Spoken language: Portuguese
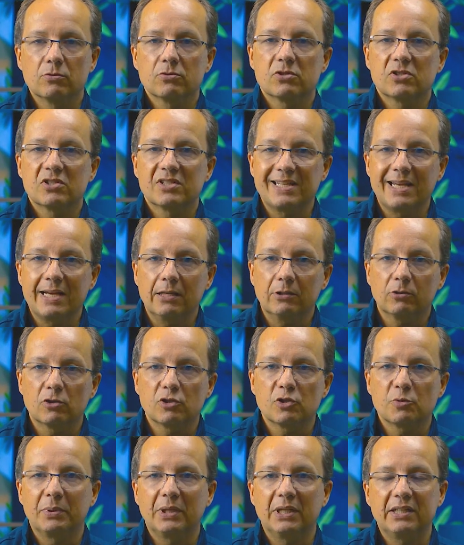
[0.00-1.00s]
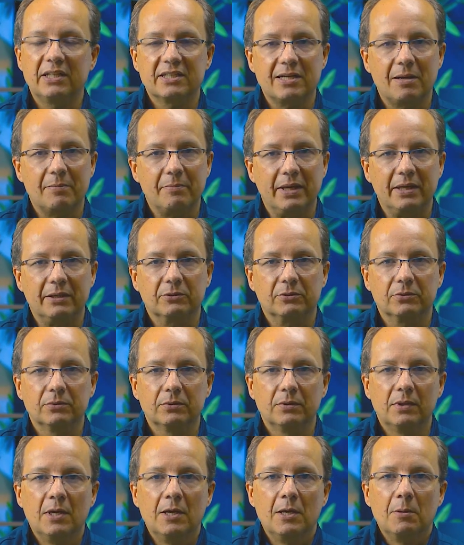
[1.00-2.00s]
um centro de
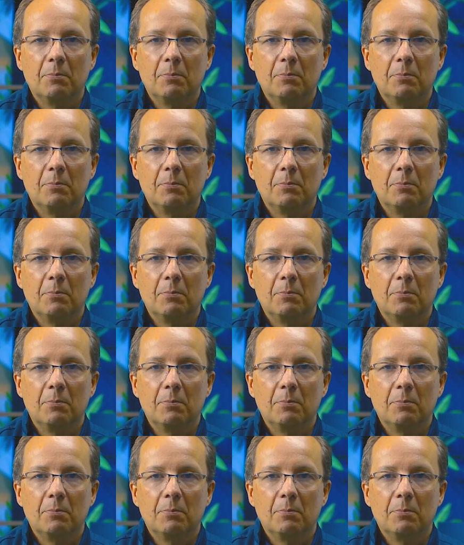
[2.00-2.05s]
planejamento